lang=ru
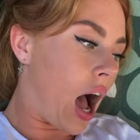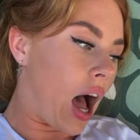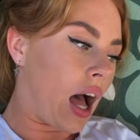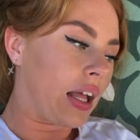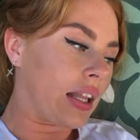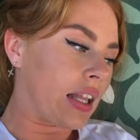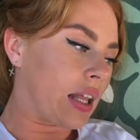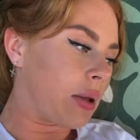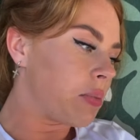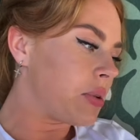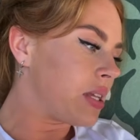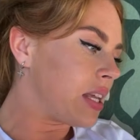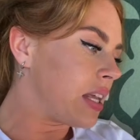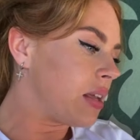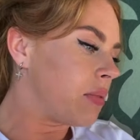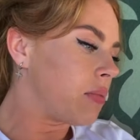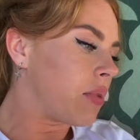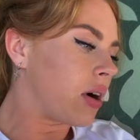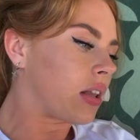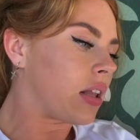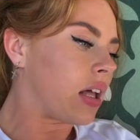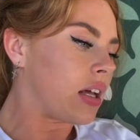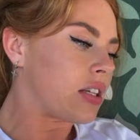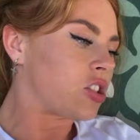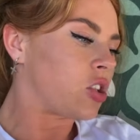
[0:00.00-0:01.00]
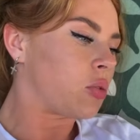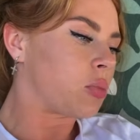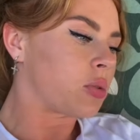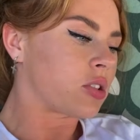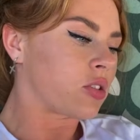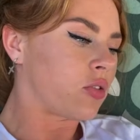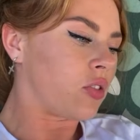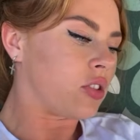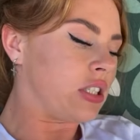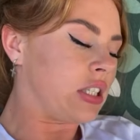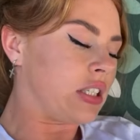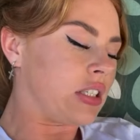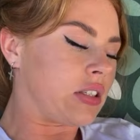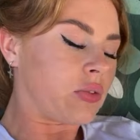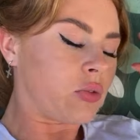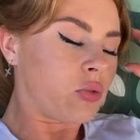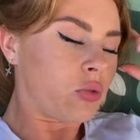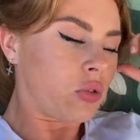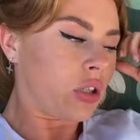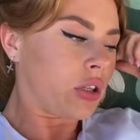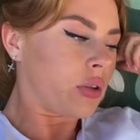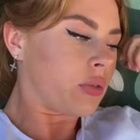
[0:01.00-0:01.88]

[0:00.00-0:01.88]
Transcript: А она меня не могла особо схватить.